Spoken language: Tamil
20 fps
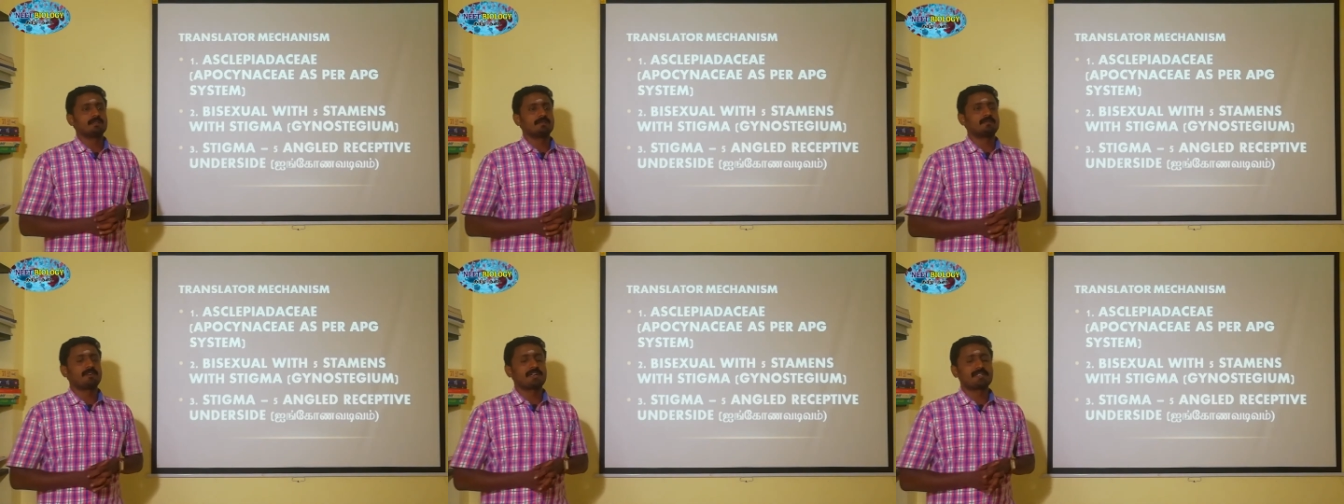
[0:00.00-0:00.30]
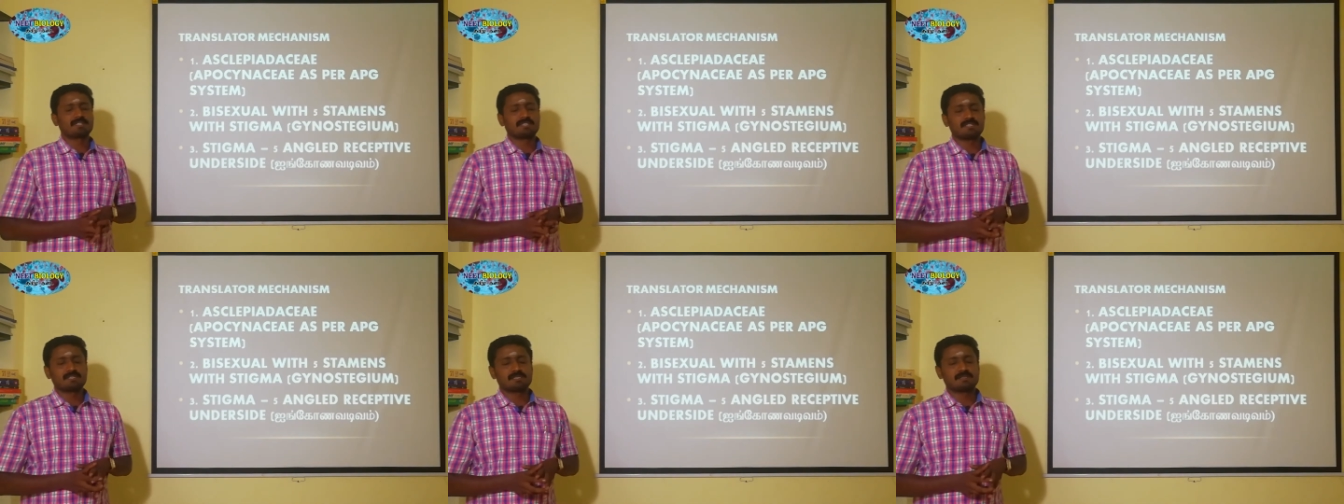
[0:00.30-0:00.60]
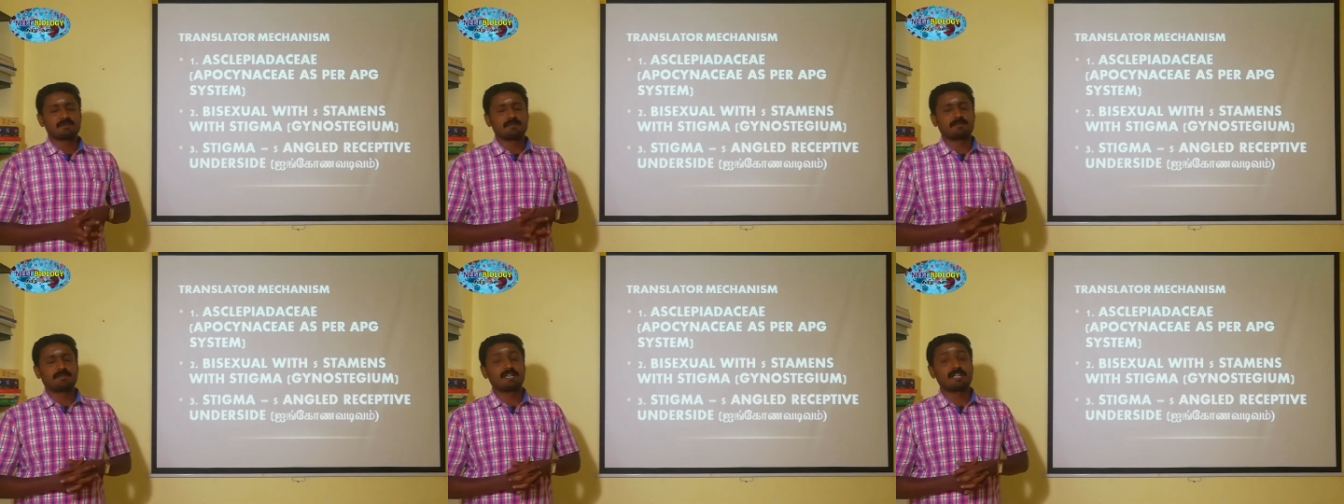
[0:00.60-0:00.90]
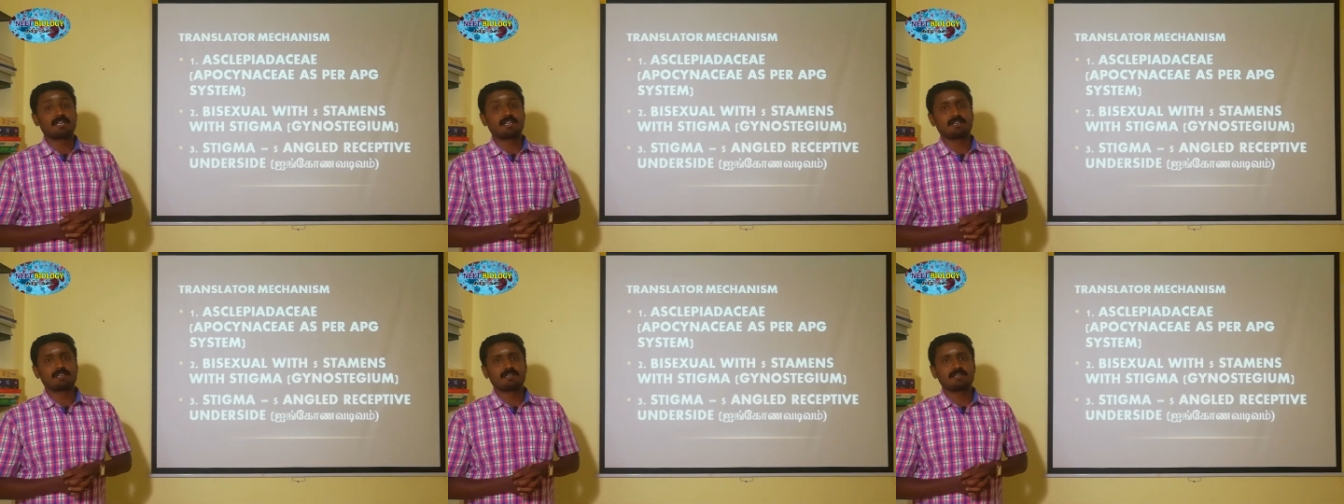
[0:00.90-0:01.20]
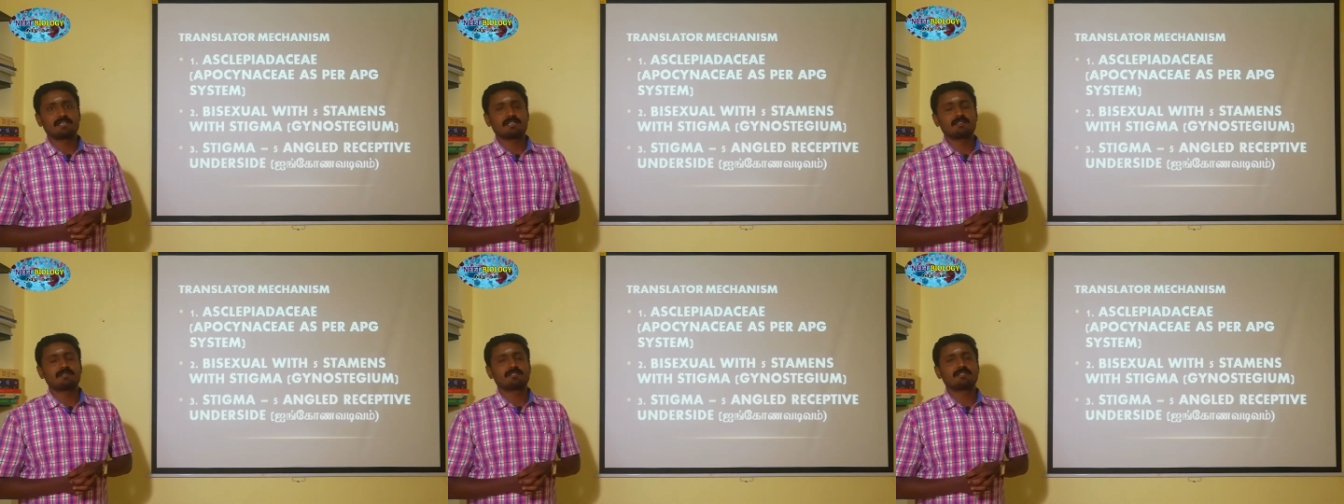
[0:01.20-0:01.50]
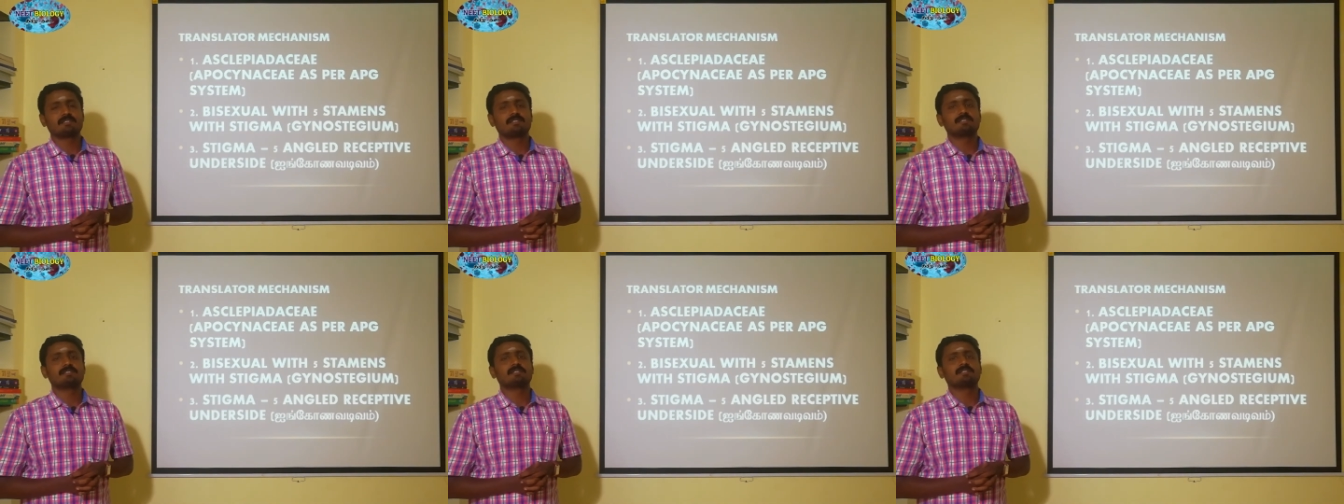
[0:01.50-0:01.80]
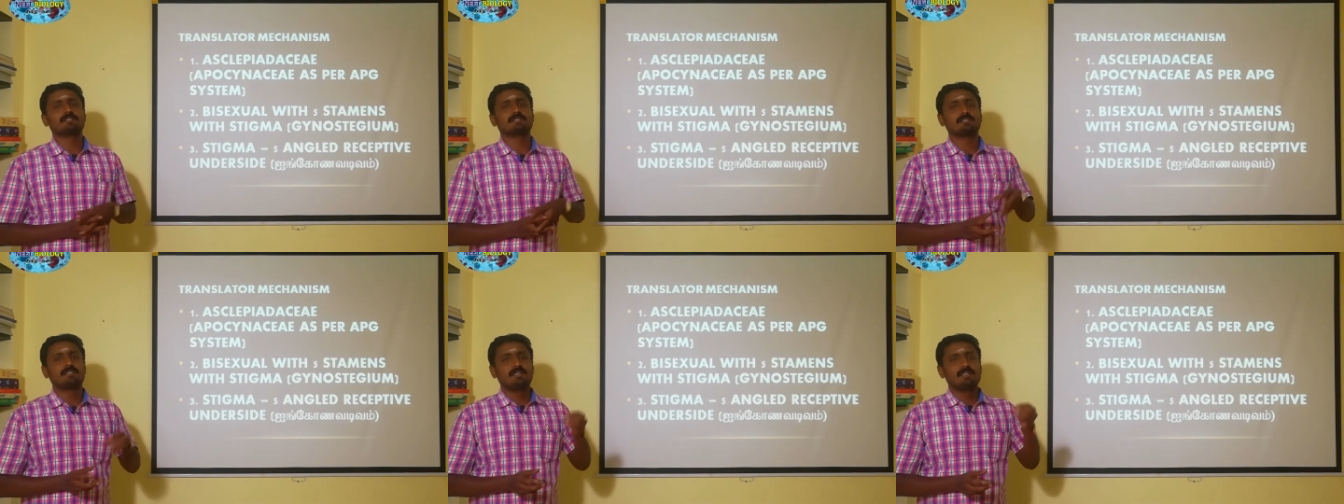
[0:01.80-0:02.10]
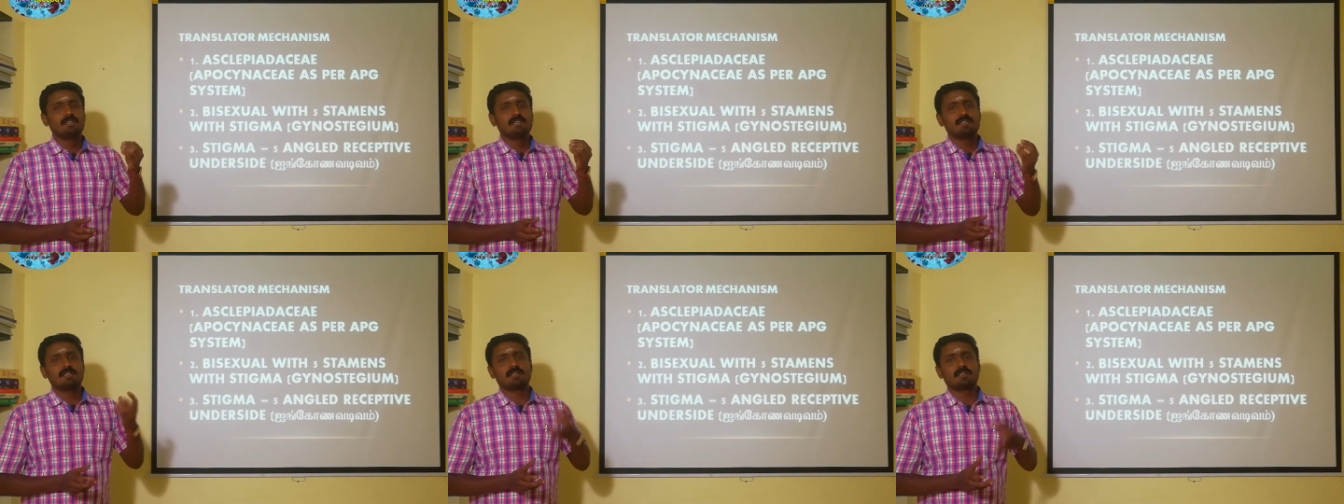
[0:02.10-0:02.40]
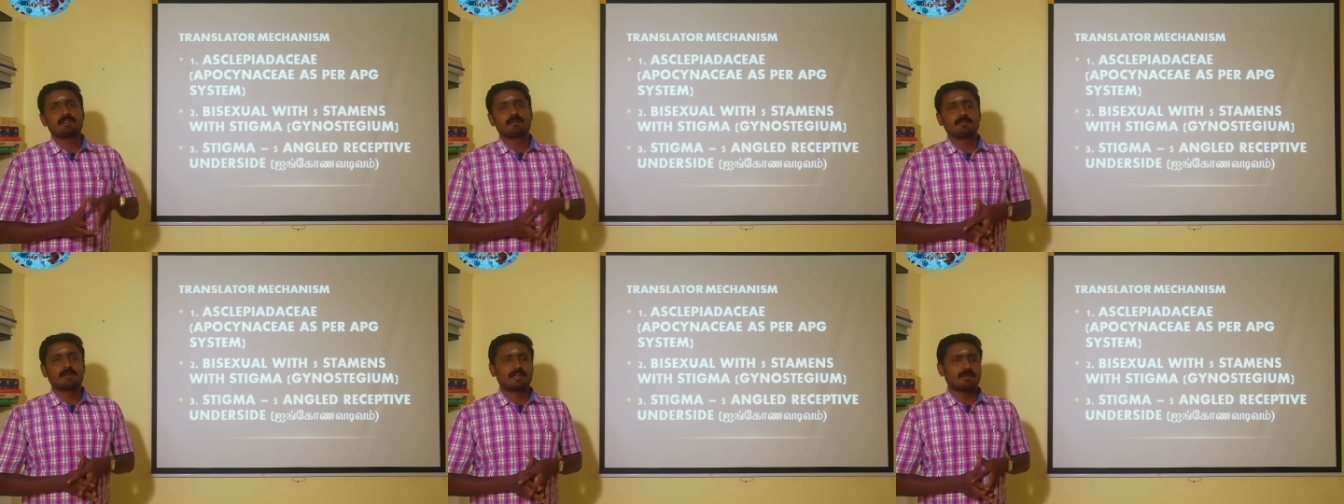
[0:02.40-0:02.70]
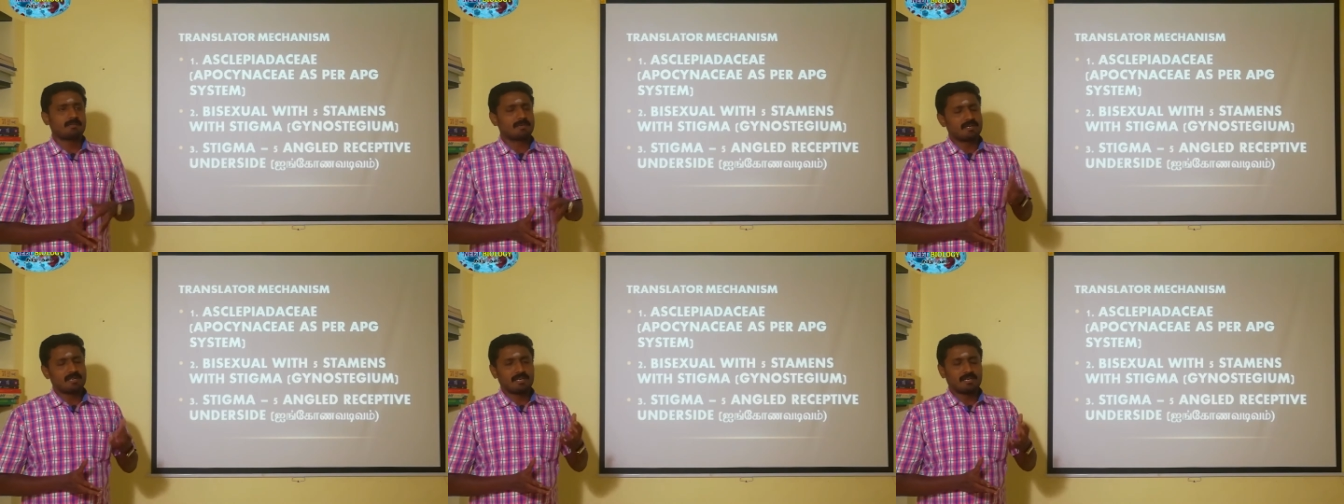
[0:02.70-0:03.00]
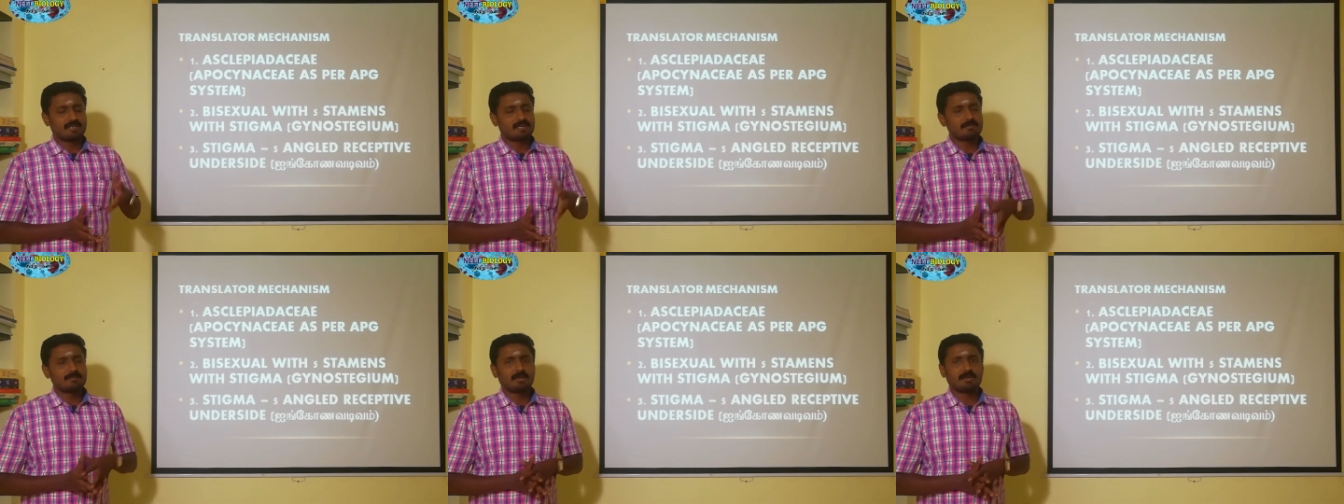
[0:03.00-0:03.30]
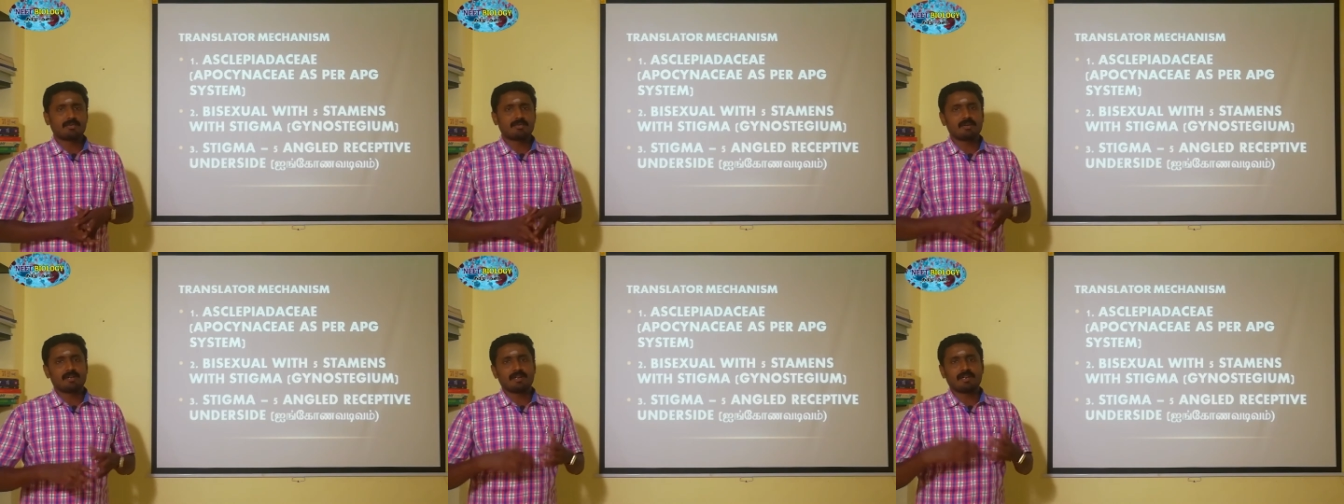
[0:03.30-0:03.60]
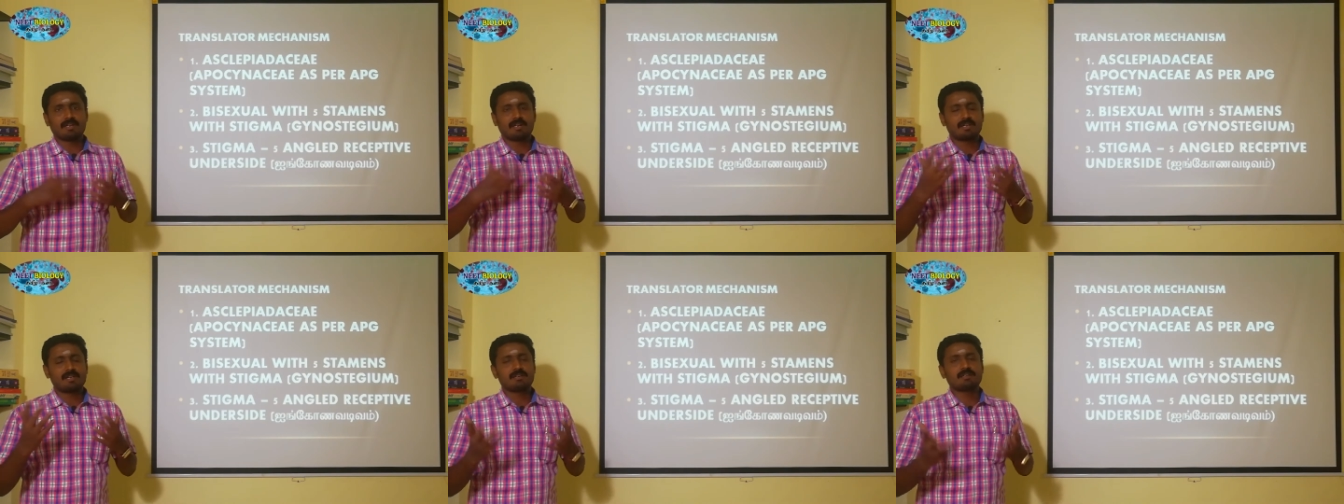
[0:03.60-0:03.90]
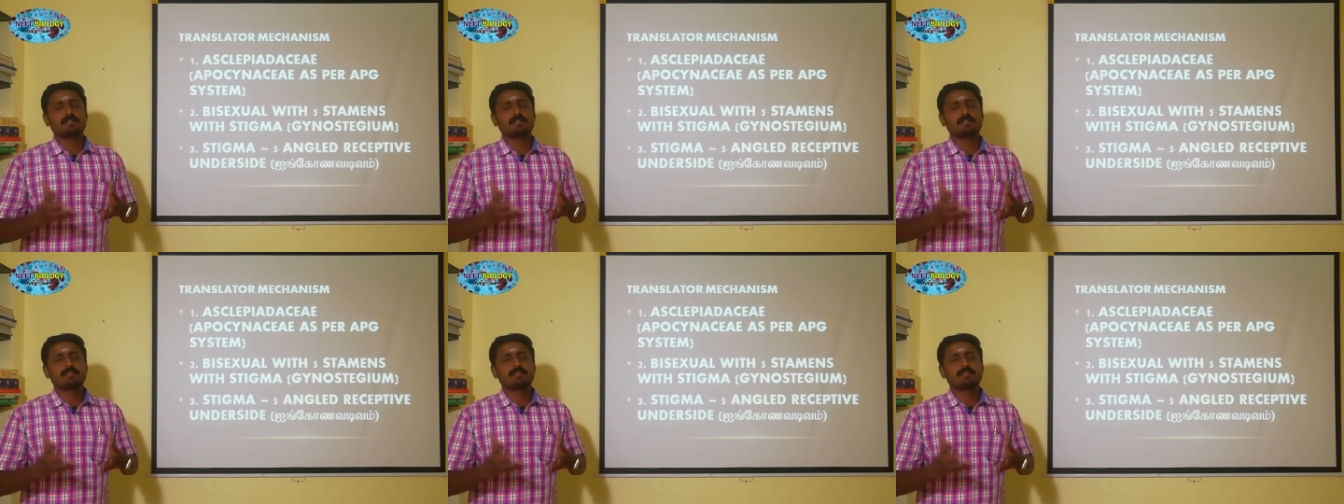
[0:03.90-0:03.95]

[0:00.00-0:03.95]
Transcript: ஃபங்க்ஷன்ஸ் பிள்ளையாருக்கெல்லாம் வந்து இந்த எருக்க மாலை பிள்ளையாருக்கு மட்டும் இல்லை நிறைய